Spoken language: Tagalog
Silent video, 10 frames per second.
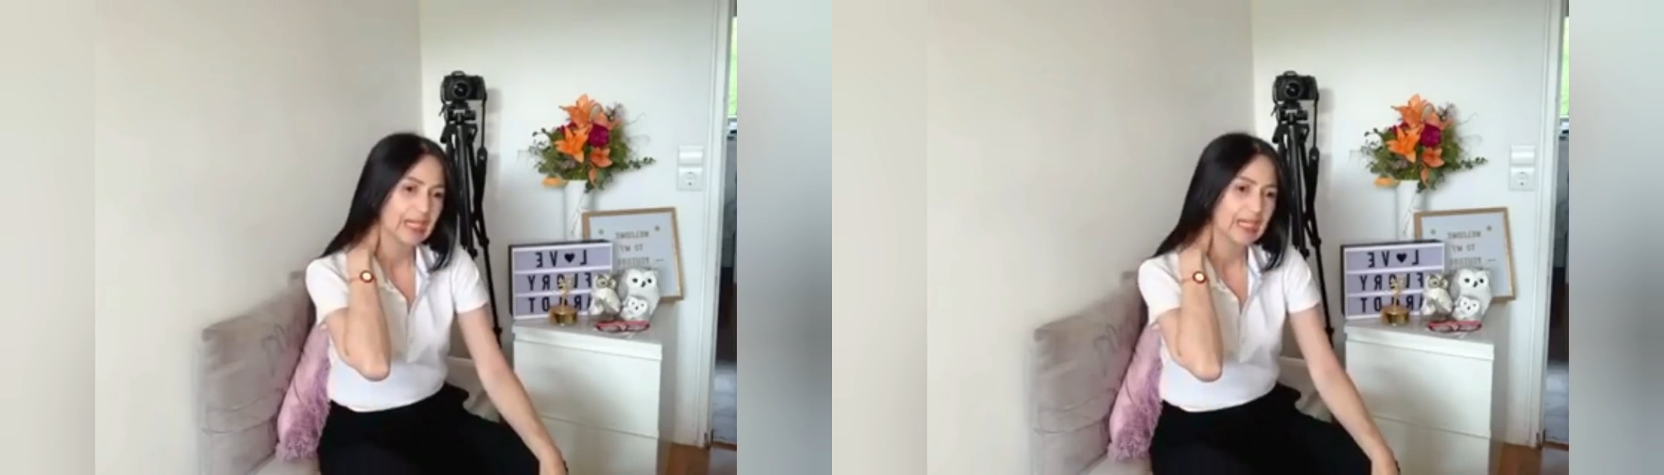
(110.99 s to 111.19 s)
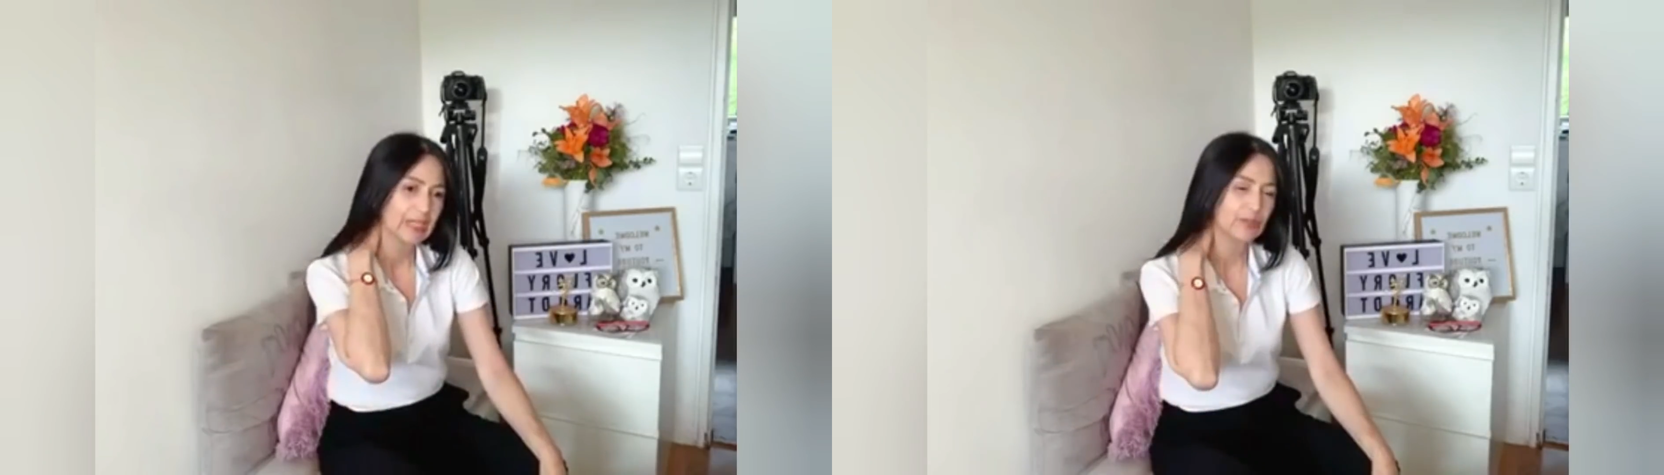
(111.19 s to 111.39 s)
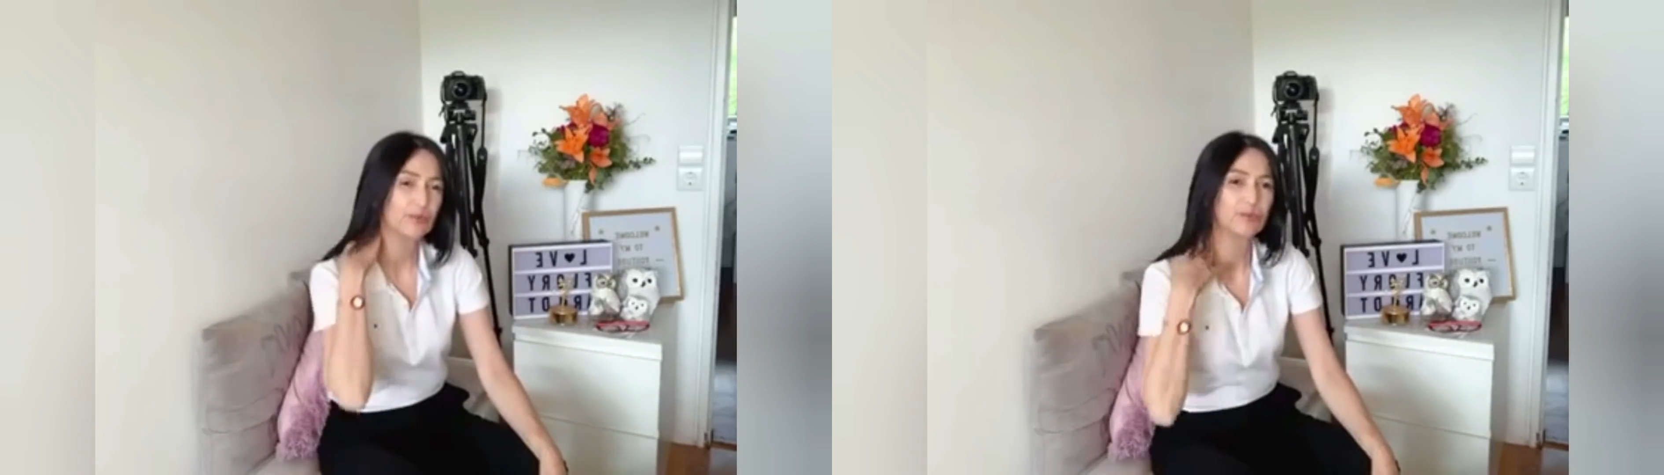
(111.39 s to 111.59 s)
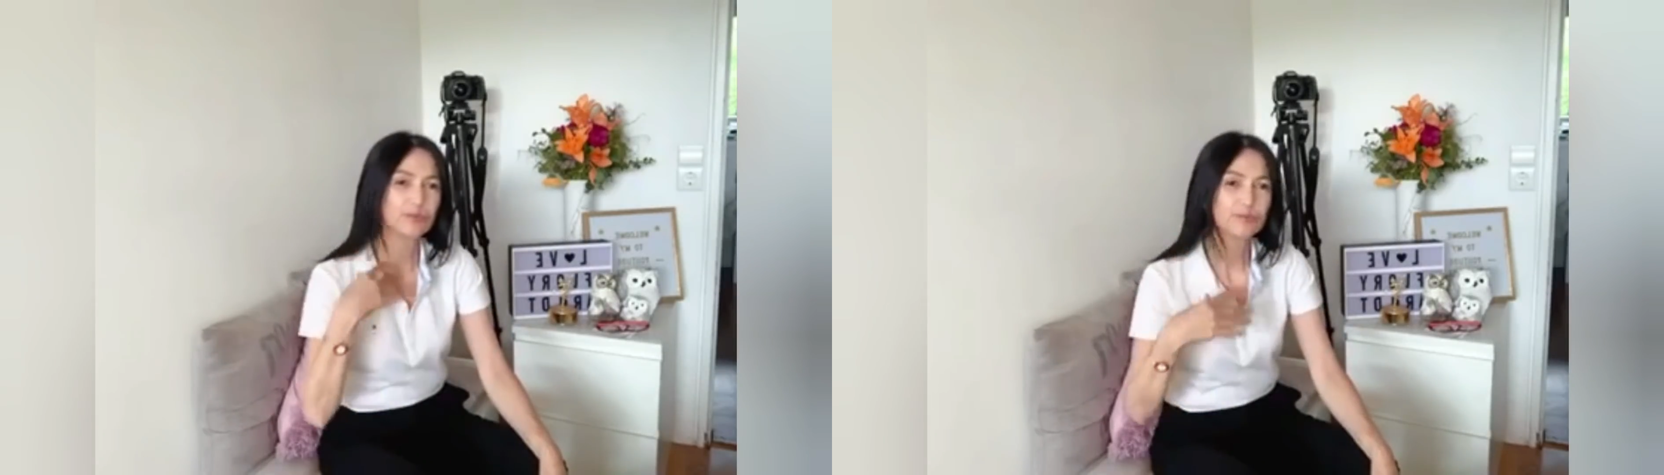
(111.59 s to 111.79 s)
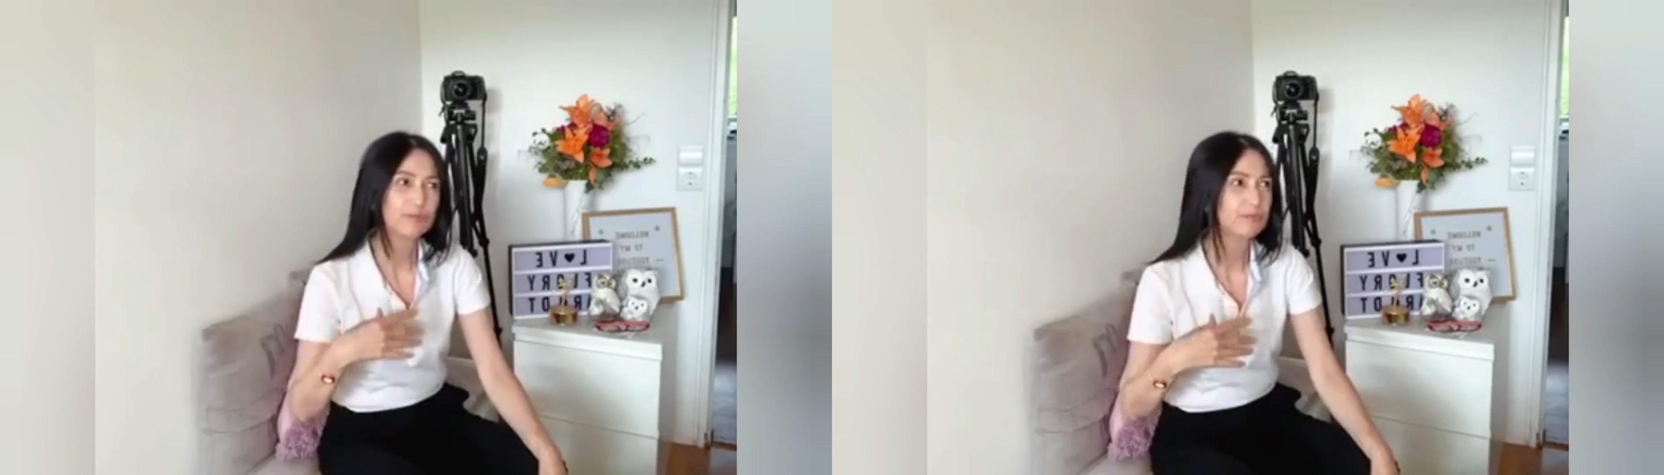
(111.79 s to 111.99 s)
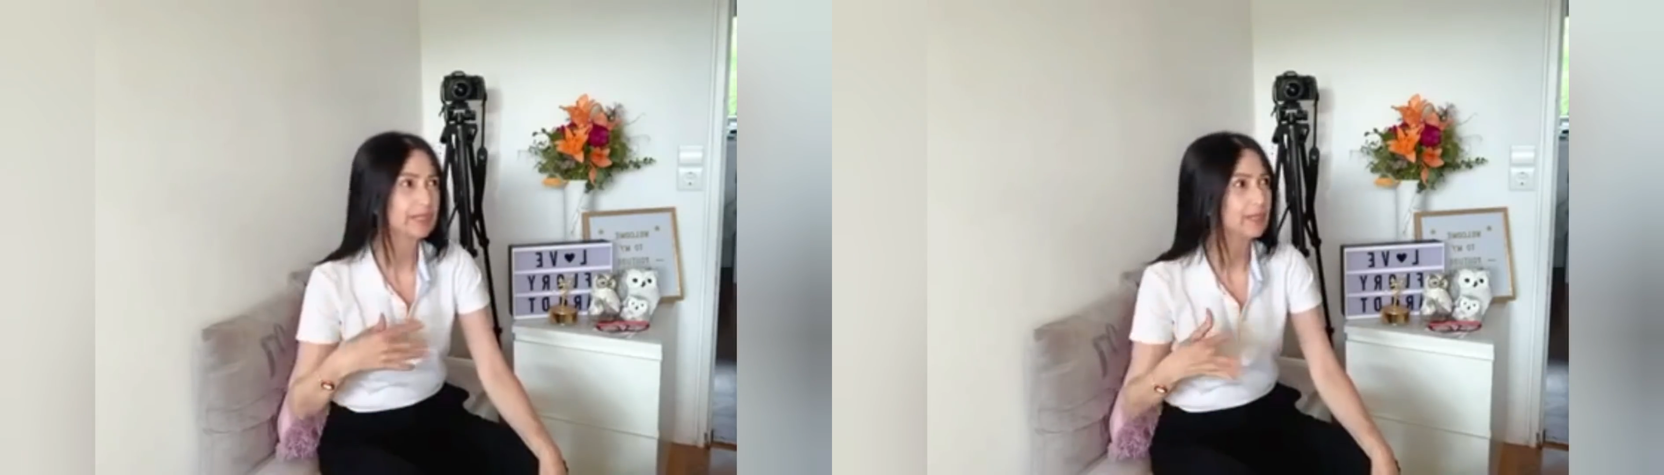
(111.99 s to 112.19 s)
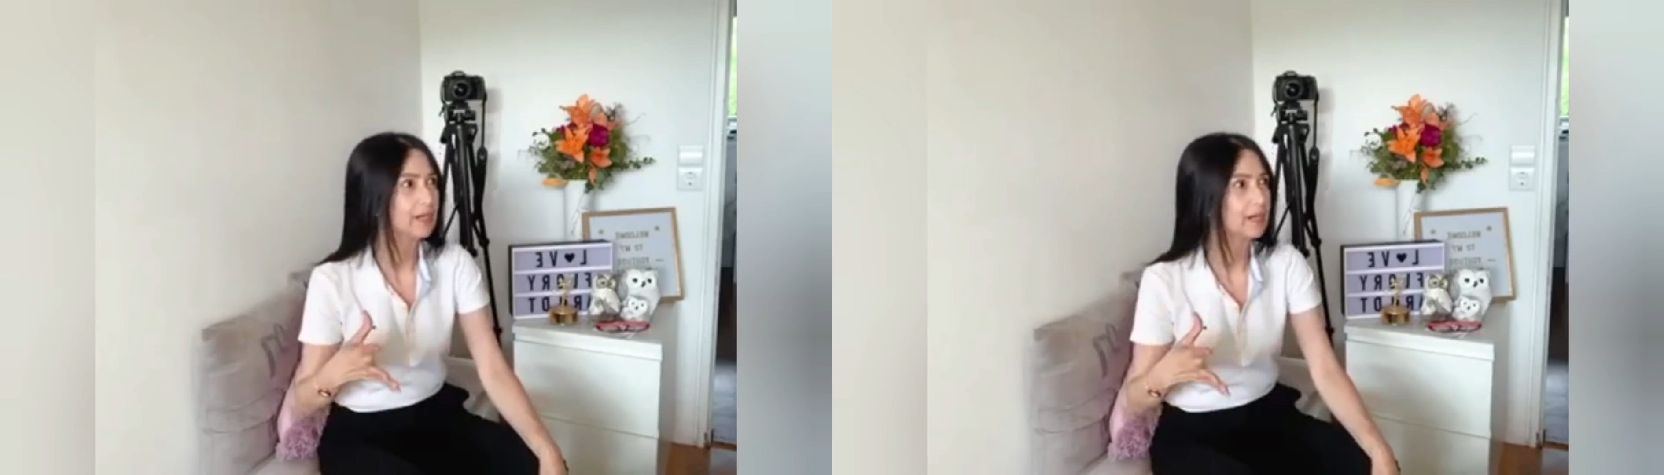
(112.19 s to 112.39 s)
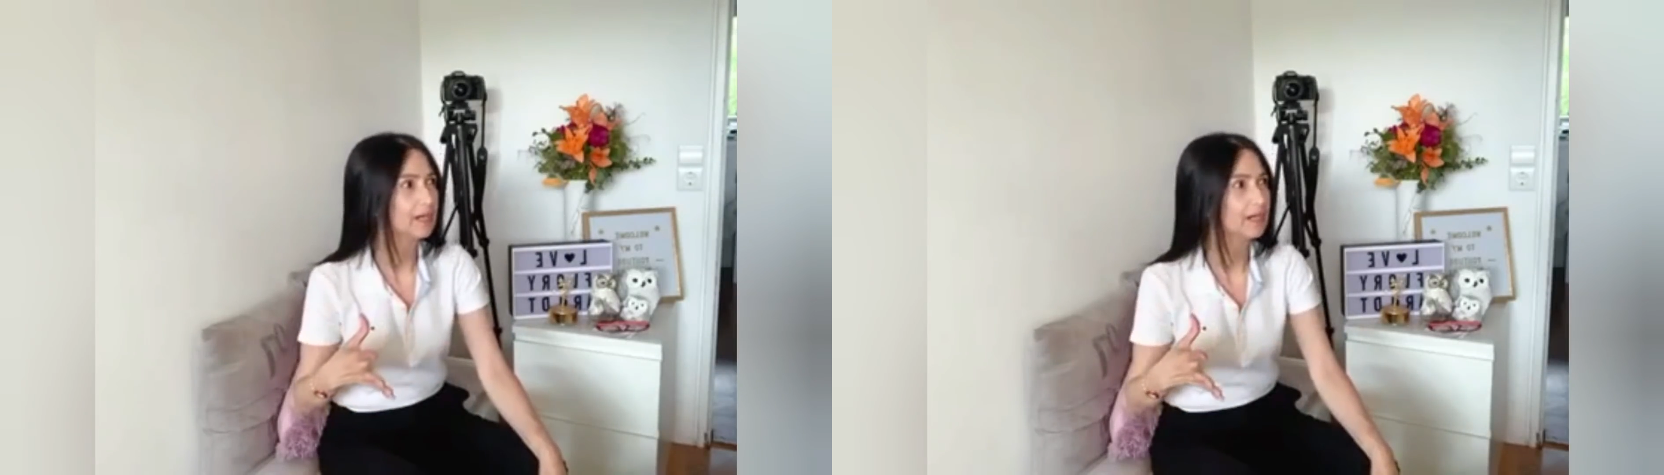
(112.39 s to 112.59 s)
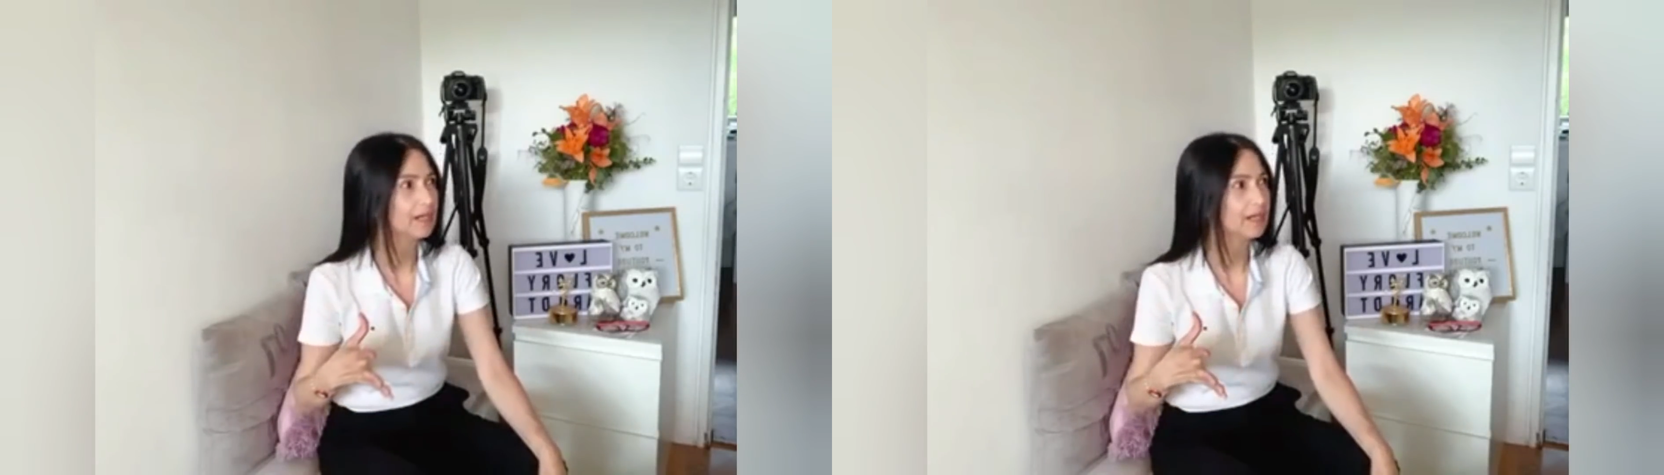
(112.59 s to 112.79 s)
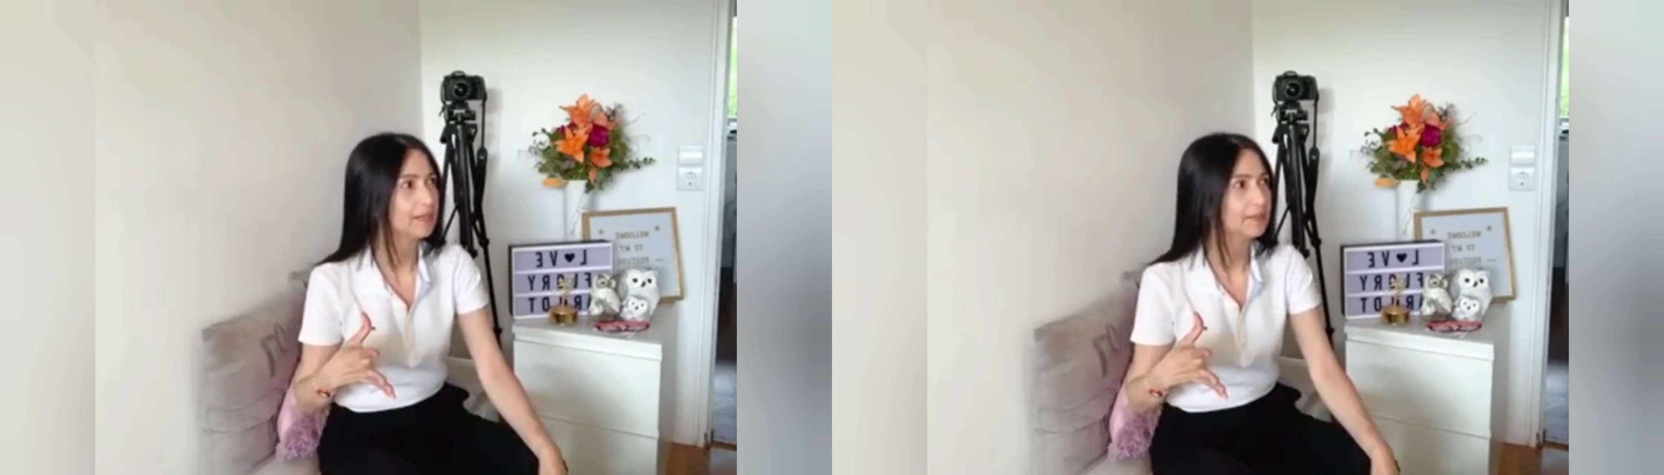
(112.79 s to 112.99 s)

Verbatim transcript: yung tatak ah,